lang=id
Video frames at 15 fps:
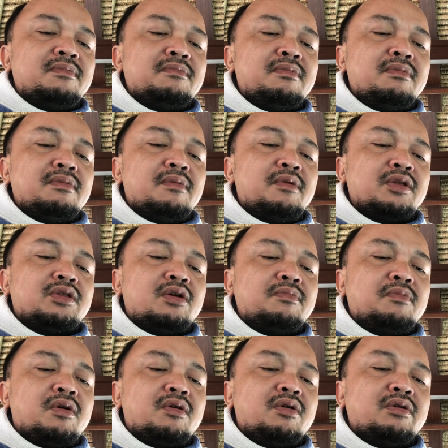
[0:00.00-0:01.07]
memotong
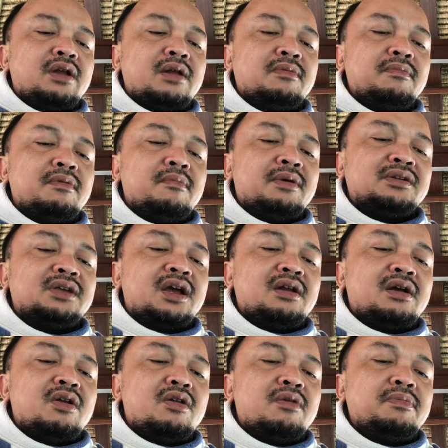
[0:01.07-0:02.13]
pokok dan
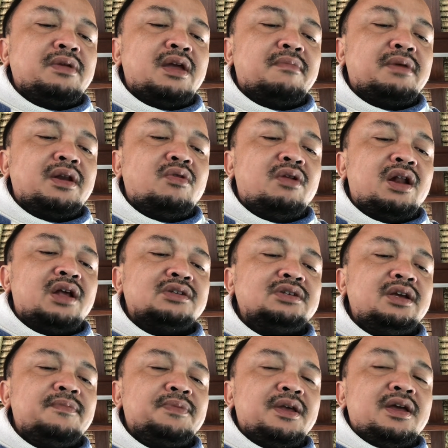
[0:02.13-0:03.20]
memastikan kalau pinjaman
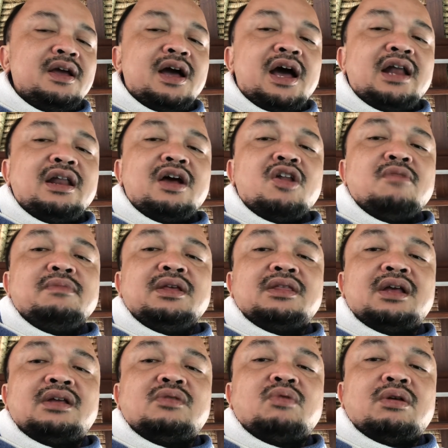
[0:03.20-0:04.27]
dilunasi Anda kalau
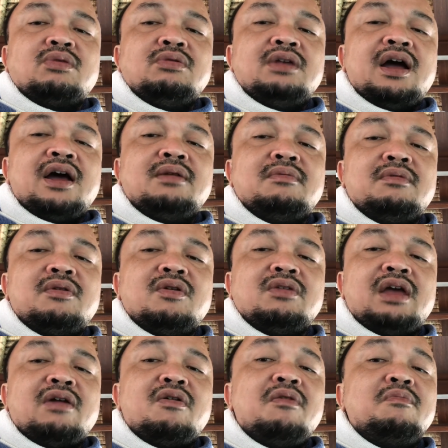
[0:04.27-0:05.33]
minta sesuatu jangan
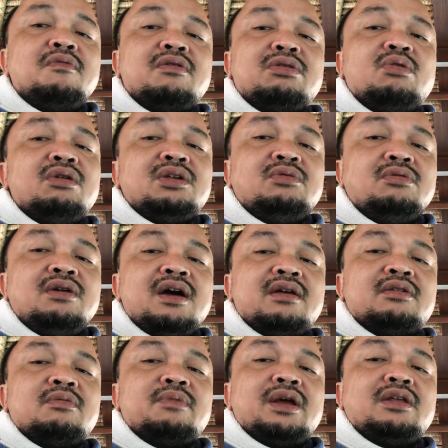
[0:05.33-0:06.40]
jangan ngomong tulis juga
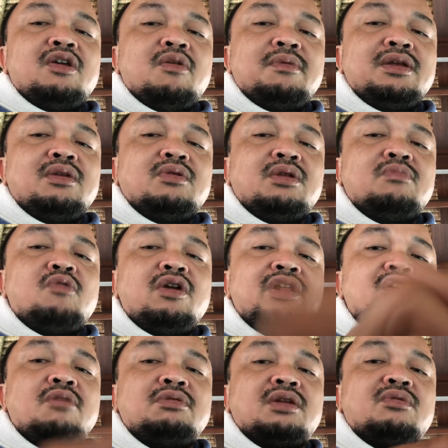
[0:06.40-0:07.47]
supaya jawaban itu mohon
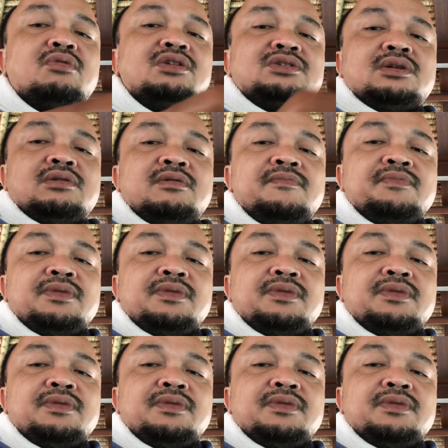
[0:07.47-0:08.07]
dijawab tertulis gitu